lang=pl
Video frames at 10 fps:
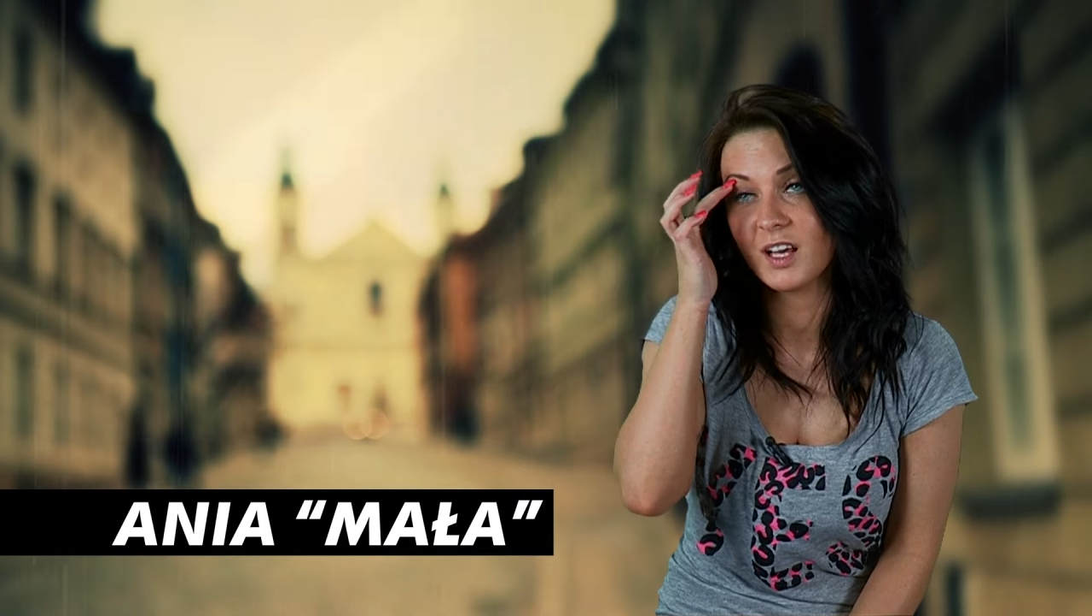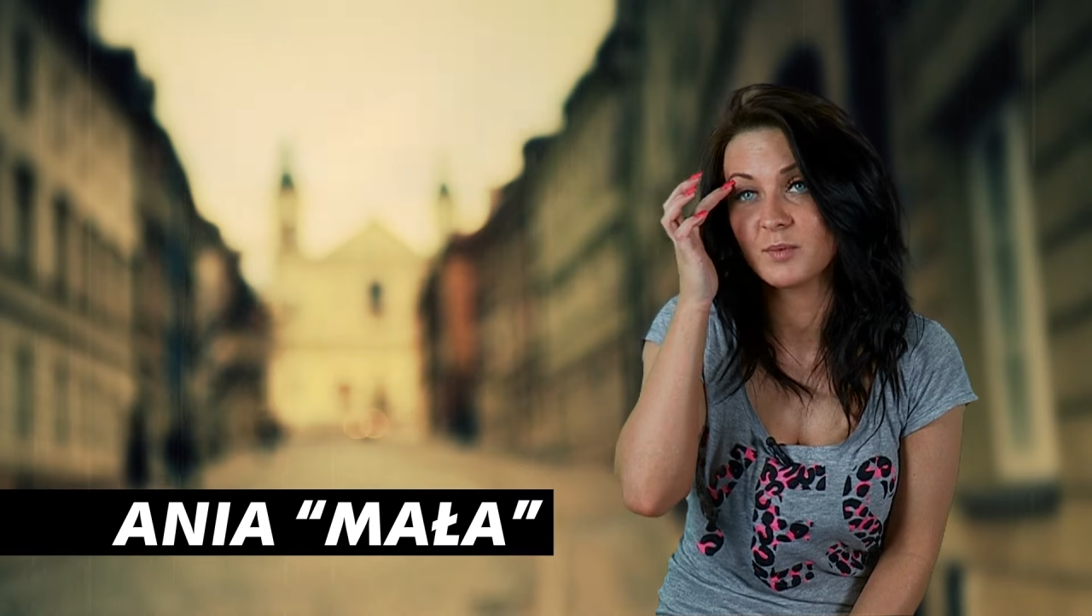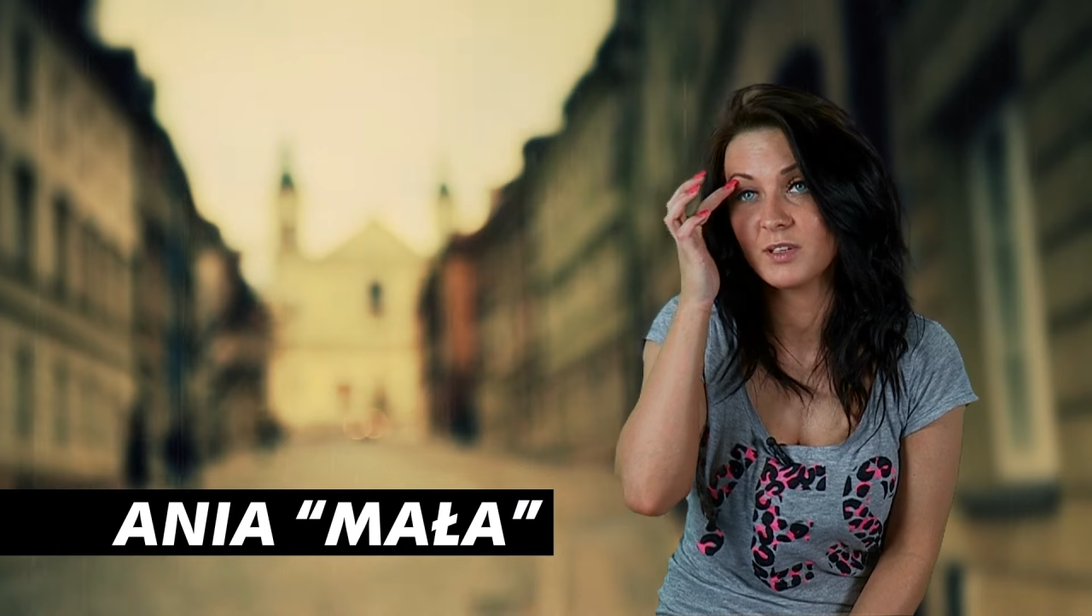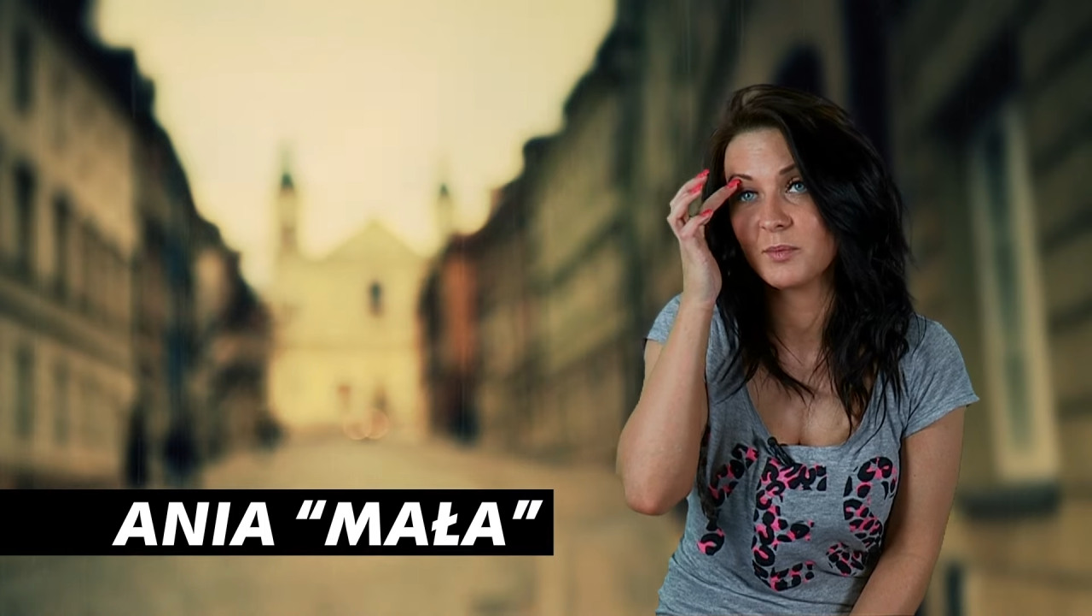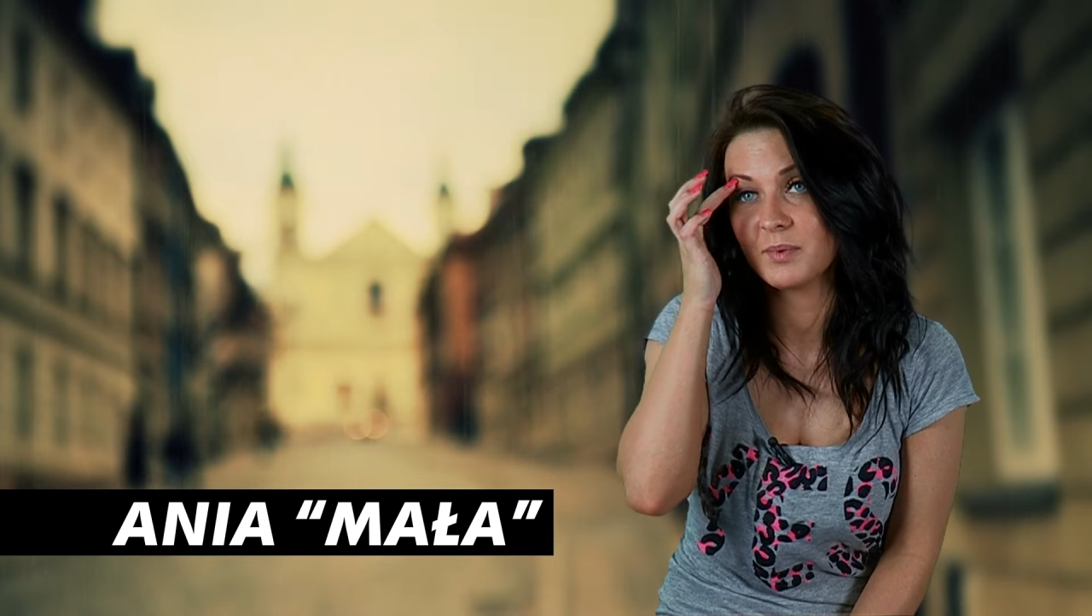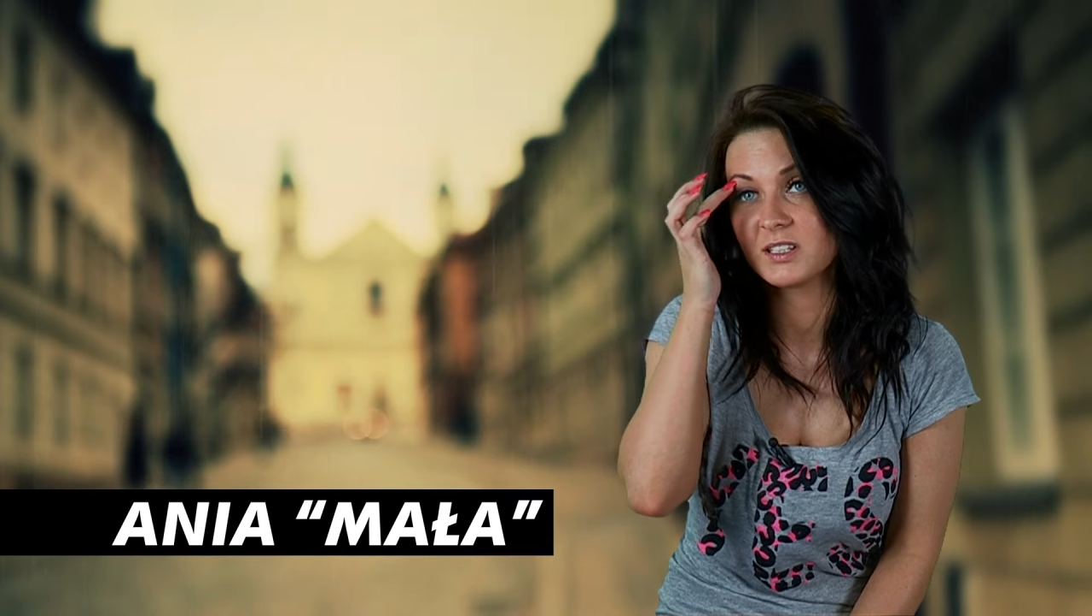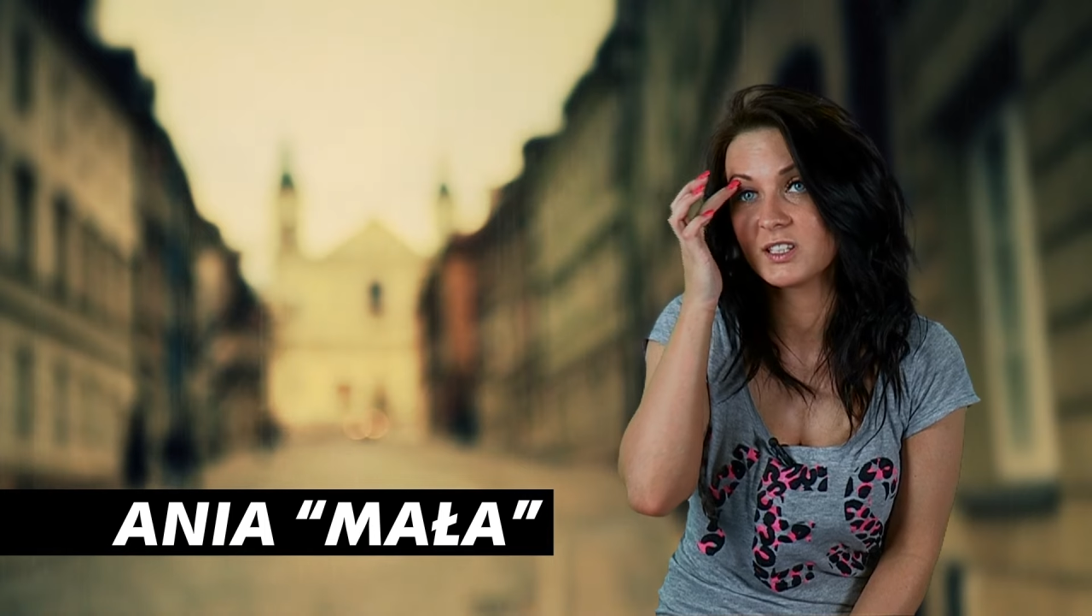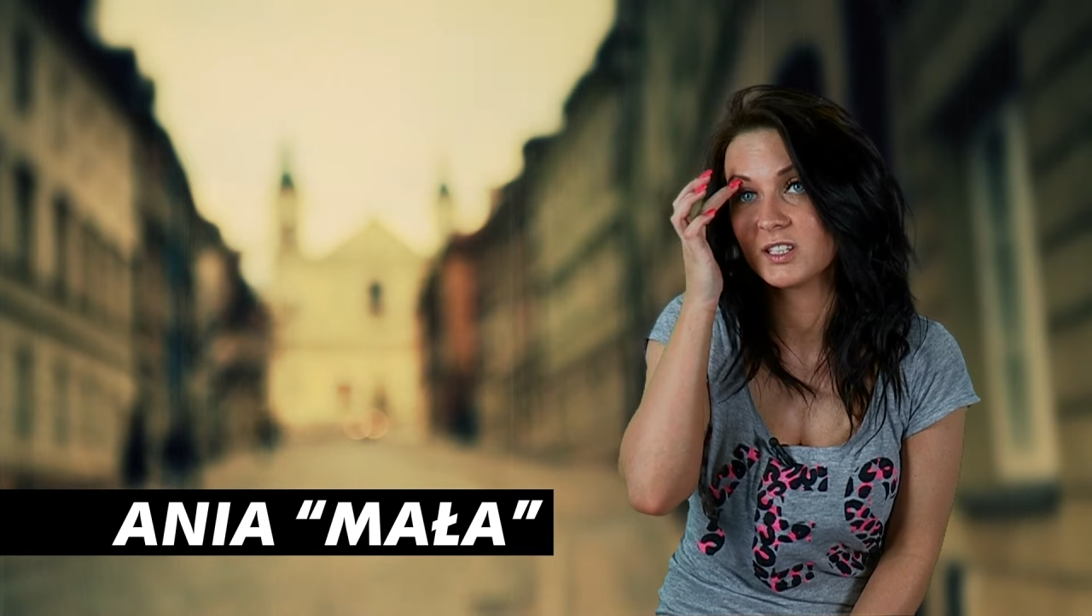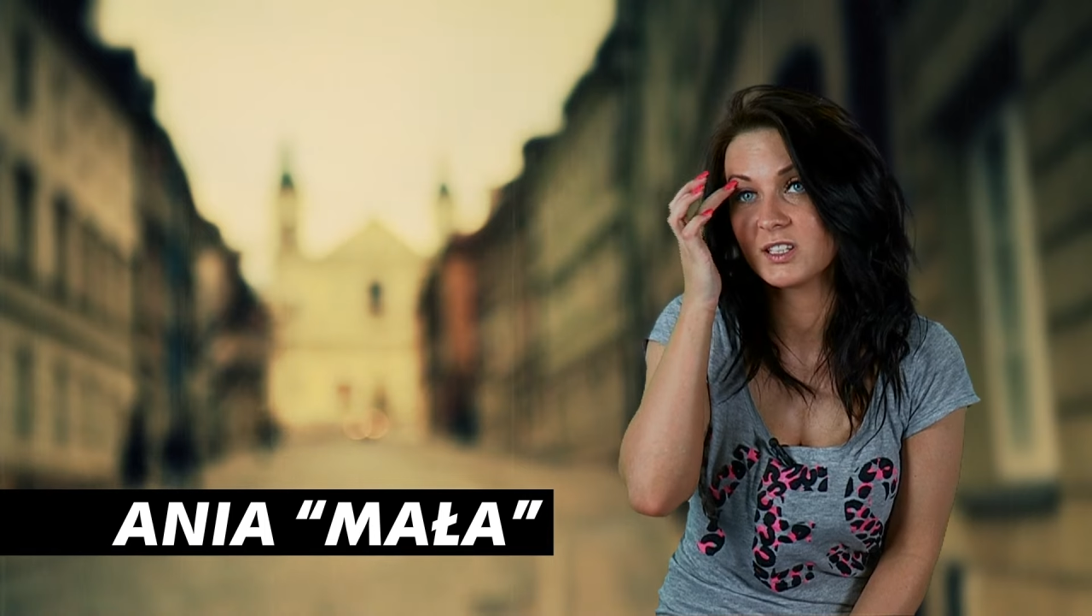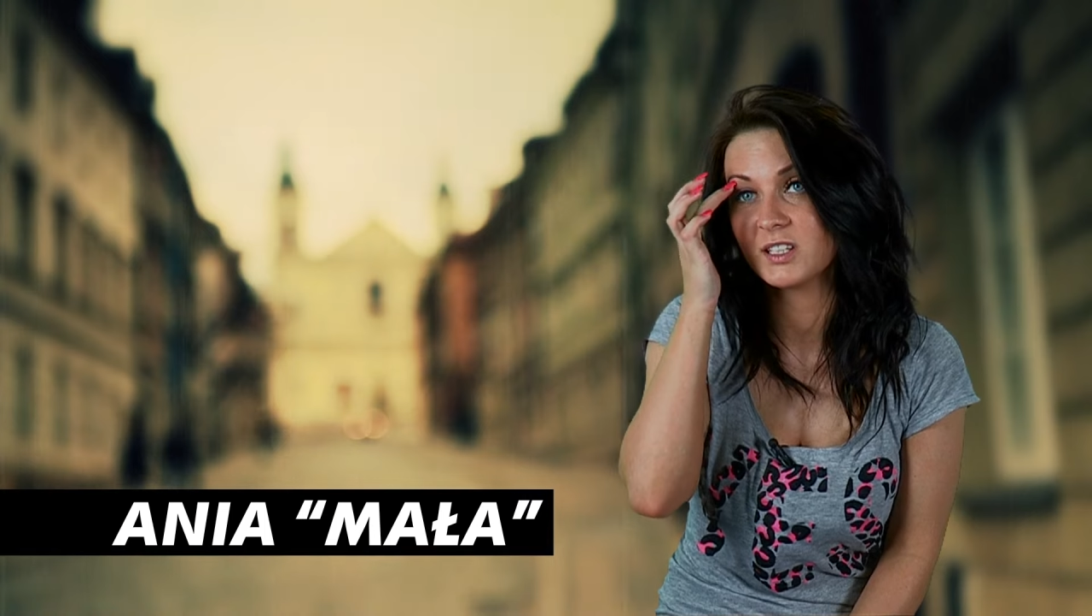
jakby nie patrzeć,